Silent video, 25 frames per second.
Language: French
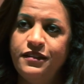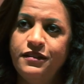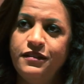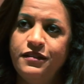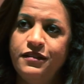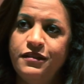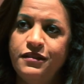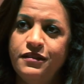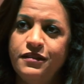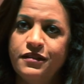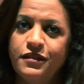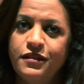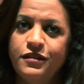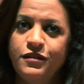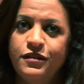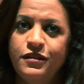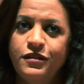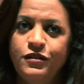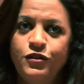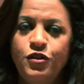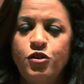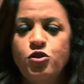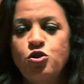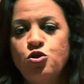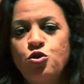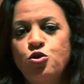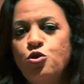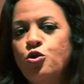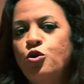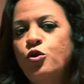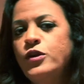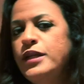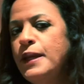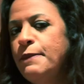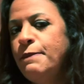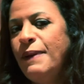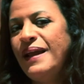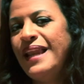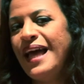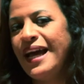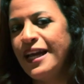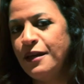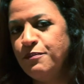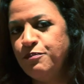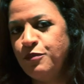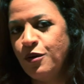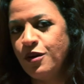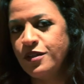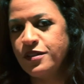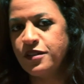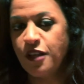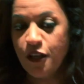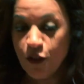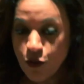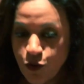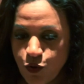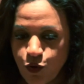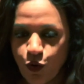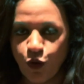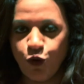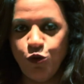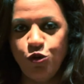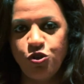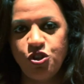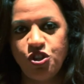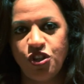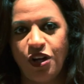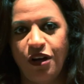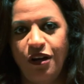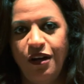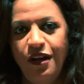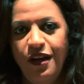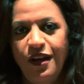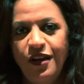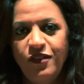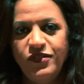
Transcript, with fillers: euh, dont je ne connais pas la réponse sur le champ.